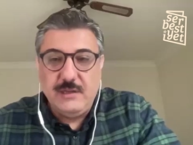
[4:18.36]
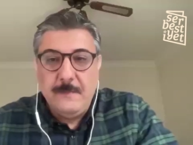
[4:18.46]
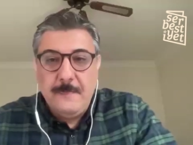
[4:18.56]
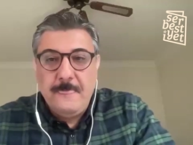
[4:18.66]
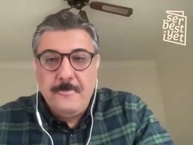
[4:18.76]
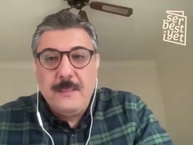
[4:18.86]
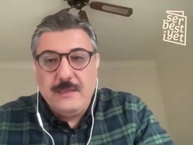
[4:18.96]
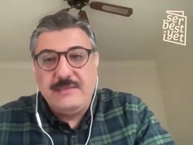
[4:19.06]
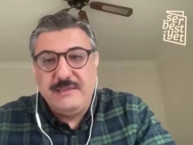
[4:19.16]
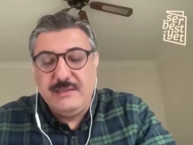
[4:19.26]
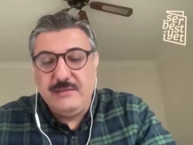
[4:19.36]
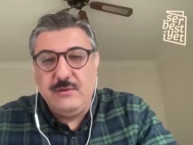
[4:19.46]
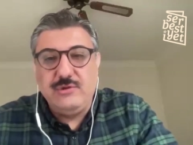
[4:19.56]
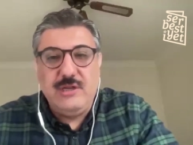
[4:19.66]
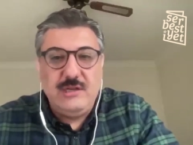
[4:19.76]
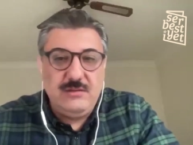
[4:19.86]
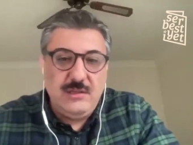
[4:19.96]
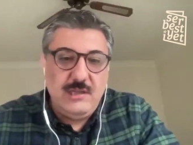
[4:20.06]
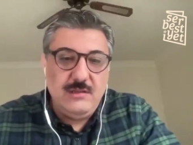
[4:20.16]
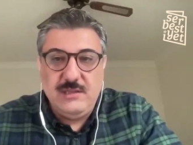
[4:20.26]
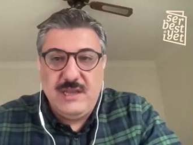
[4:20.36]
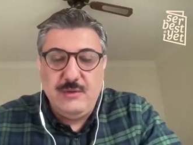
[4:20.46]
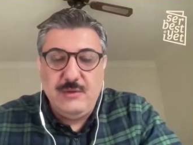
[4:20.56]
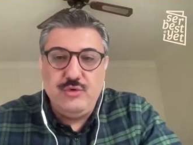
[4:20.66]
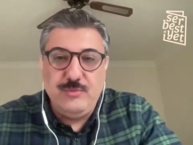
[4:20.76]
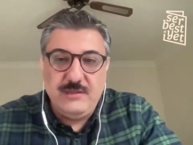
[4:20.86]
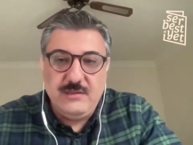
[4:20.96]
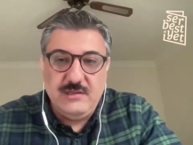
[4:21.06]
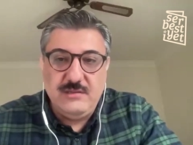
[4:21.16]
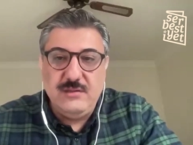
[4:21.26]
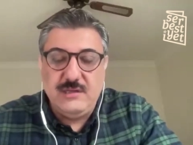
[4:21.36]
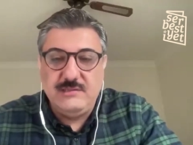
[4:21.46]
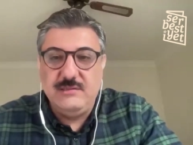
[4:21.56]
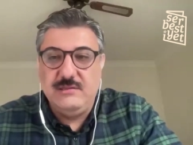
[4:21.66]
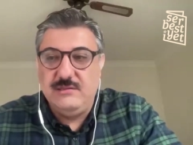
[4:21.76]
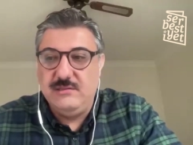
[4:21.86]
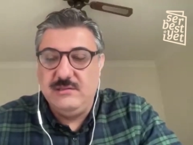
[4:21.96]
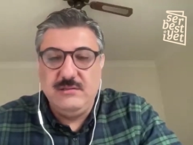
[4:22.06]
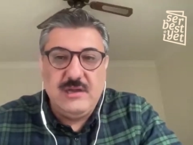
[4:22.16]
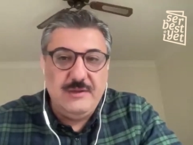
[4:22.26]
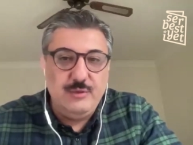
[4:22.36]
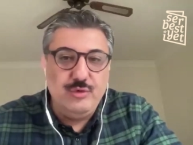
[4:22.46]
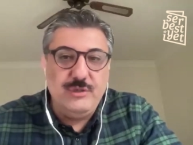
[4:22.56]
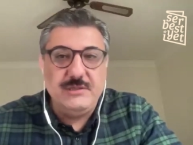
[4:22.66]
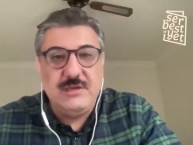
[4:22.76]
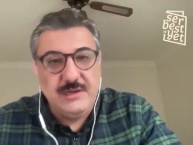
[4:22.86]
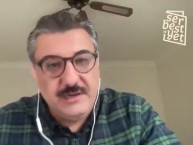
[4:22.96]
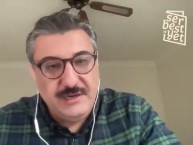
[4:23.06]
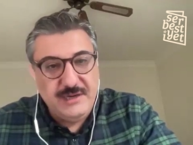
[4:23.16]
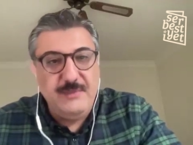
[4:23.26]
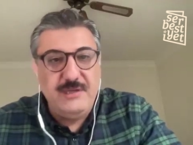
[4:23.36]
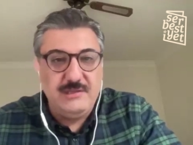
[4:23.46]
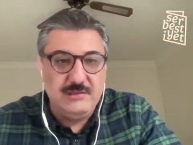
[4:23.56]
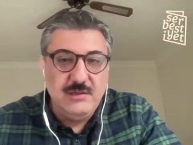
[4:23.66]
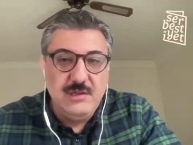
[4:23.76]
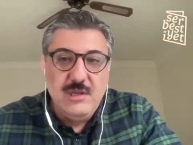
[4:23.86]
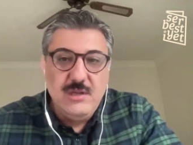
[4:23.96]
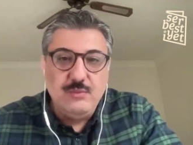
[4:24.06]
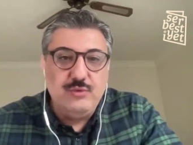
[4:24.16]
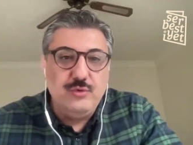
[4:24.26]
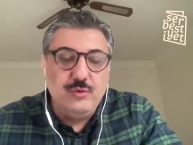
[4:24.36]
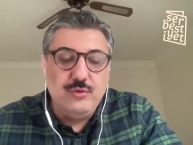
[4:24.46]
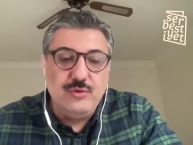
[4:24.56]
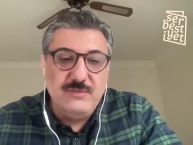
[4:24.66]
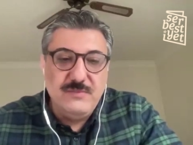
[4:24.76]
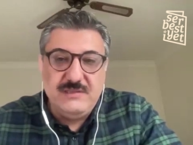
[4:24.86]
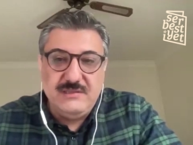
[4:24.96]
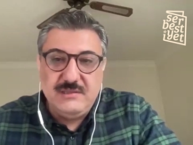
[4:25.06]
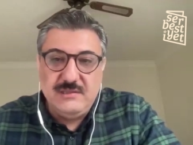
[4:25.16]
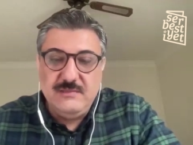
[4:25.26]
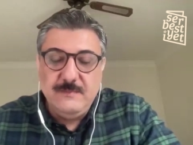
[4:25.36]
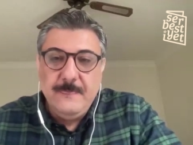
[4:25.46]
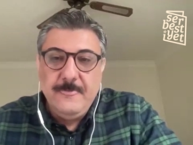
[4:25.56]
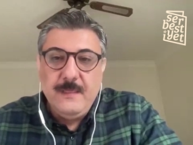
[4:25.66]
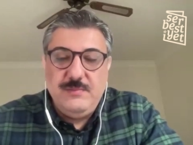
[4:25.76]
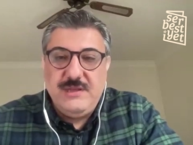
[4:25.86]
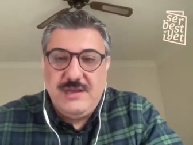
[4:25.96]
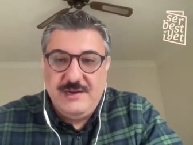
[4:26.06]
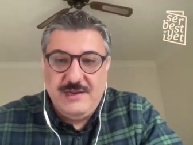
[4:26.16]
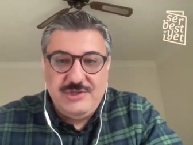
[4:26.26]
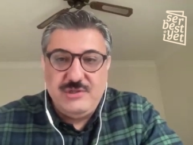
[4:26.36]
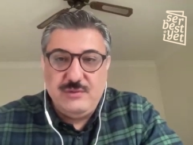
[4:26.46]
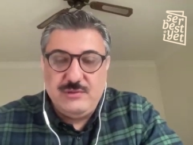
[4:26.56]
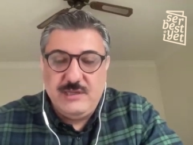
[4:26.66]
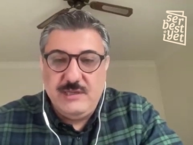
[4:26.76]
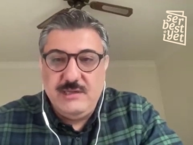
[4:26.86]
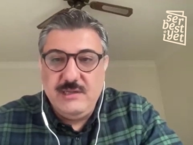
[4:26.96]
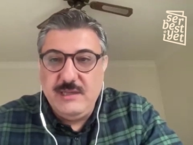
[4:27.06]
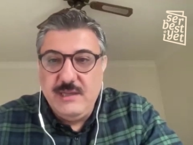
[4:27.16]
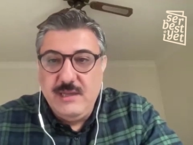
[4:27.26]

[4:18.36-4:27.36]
Bir Kesinlikle. Özellikle yani hükümetlerin hazırladığı kanunların, kararnamelerin, bu tür hukuki metinlerin idari açıdan özellikle